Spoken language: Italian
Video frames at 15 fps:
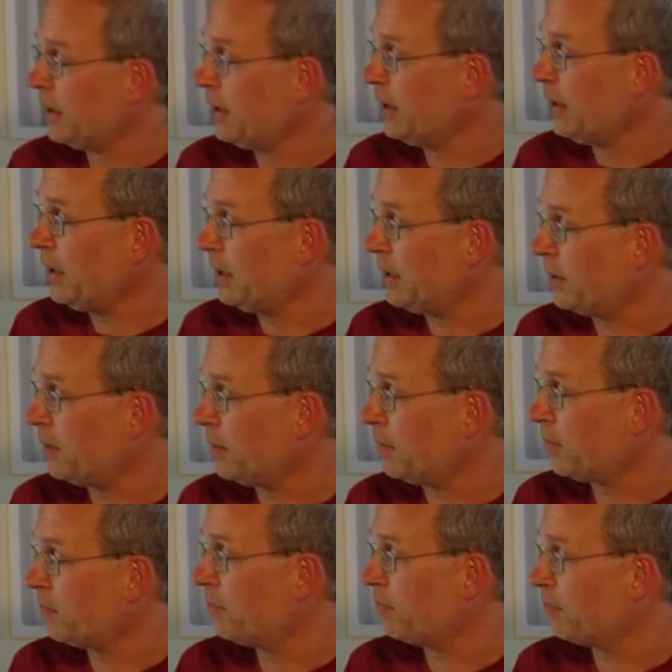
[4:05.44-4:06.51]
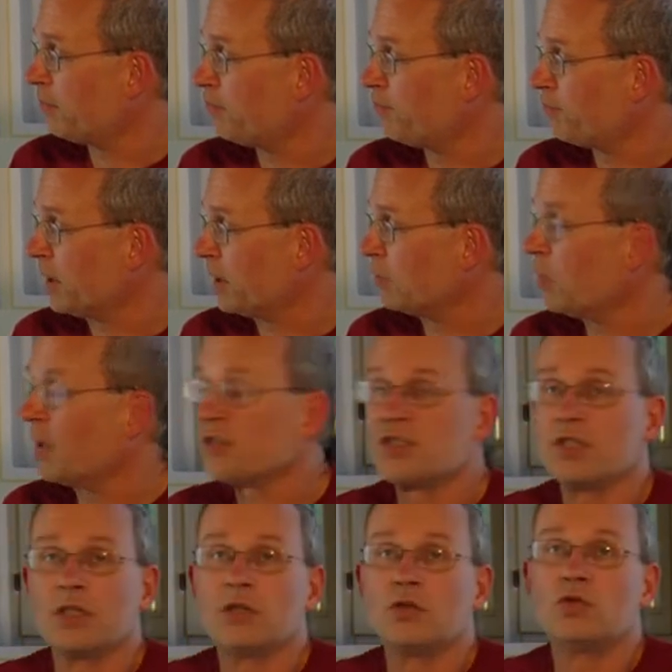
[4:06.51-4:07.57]
E per
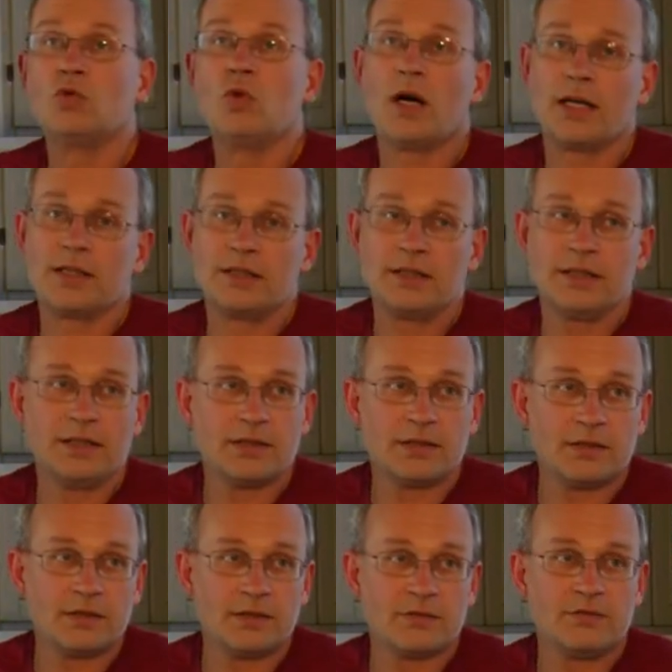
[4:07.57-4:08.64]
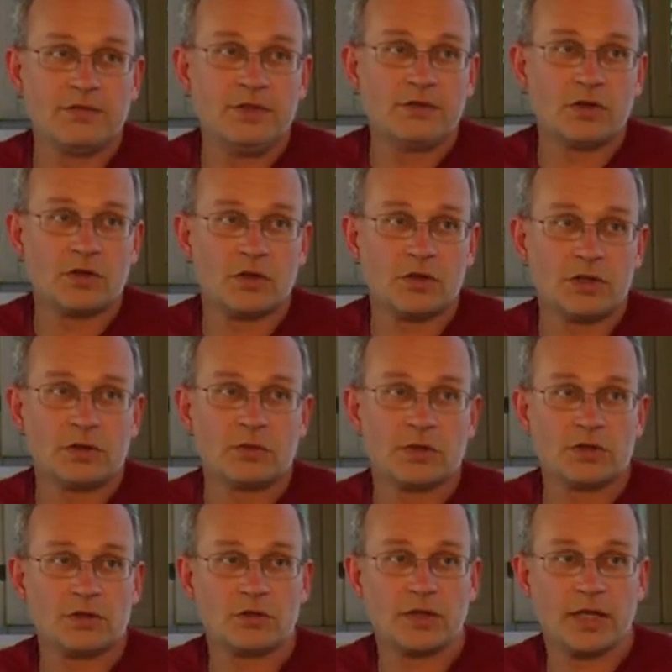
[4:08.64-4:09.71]
quasi due anni vivono in
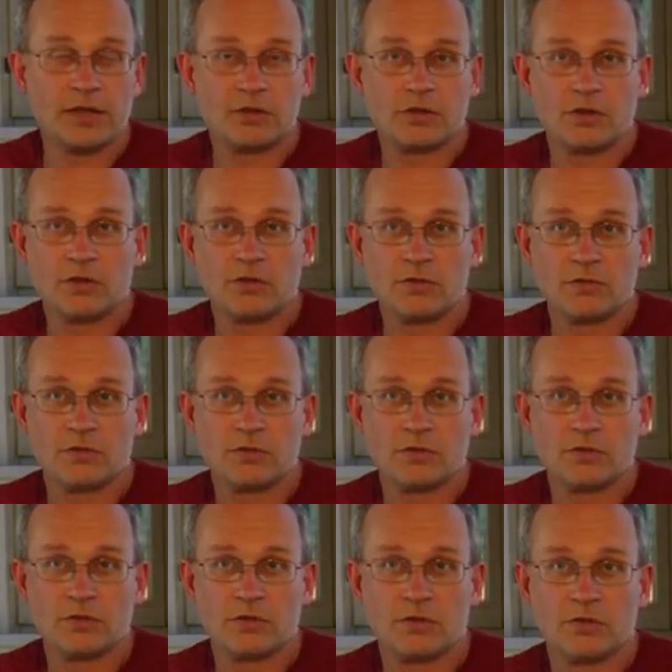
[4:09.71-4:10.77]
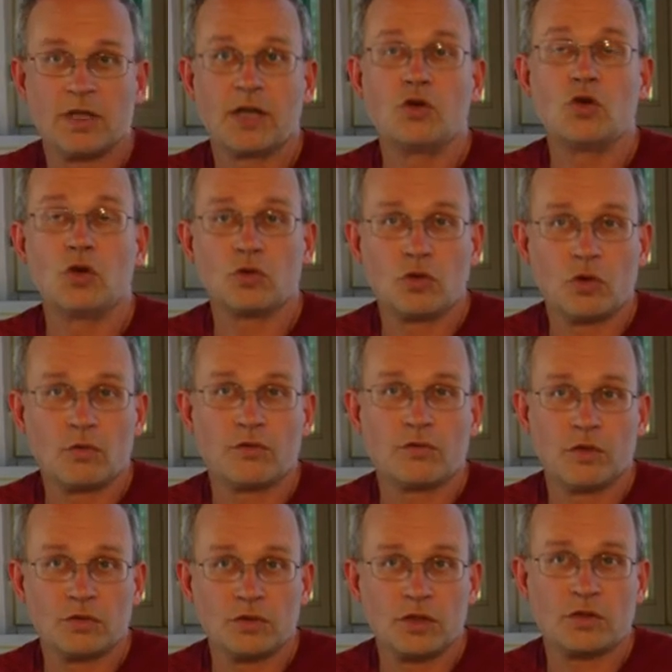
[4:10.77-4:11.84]
questo ghetto da non
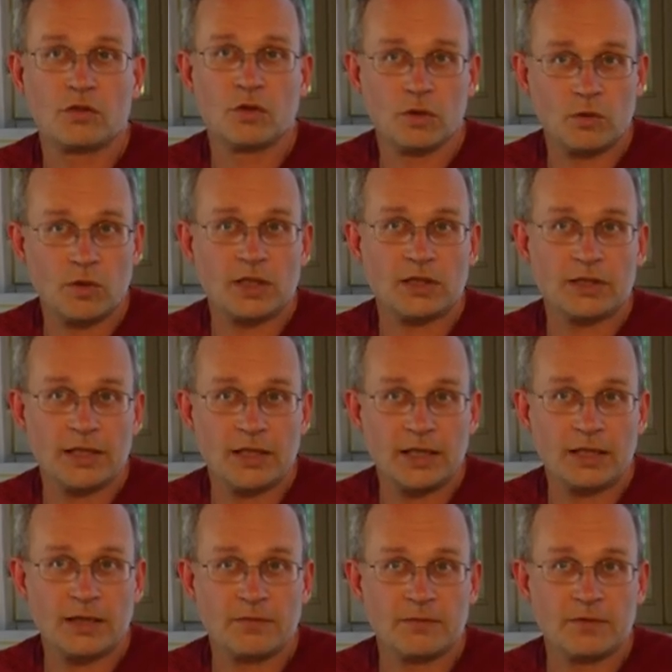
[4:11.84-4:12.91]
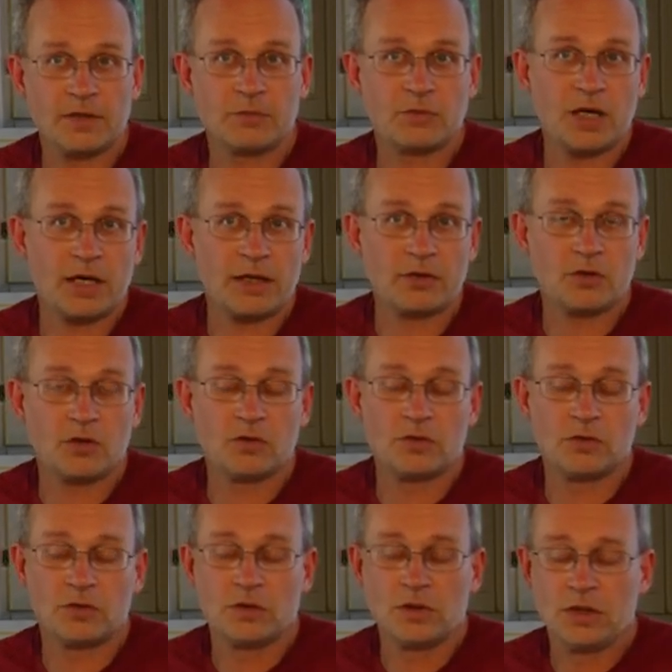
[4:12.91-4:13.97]
confondere col quartiere ebraico